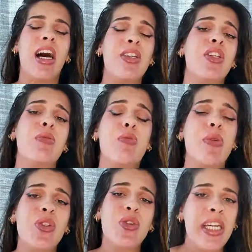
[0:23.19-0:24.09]
En ce
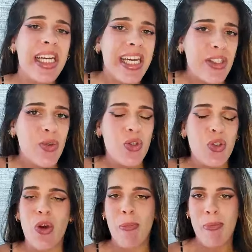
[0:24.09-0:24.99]
moment, sur les réseaux, je
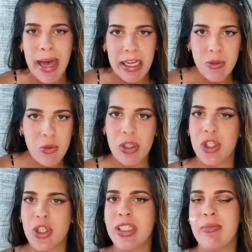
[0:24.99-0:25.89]
vois partout les
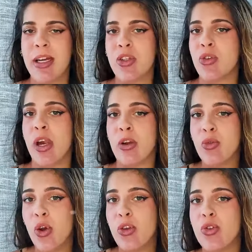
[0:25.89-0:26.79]
gens débattre de la
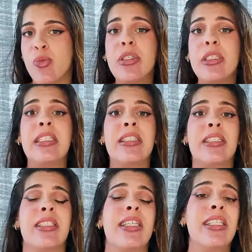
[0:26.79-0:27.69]
couleur de peau des
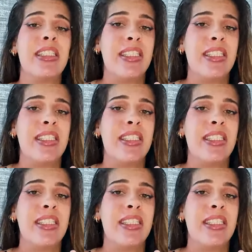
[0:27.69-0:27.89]
anciens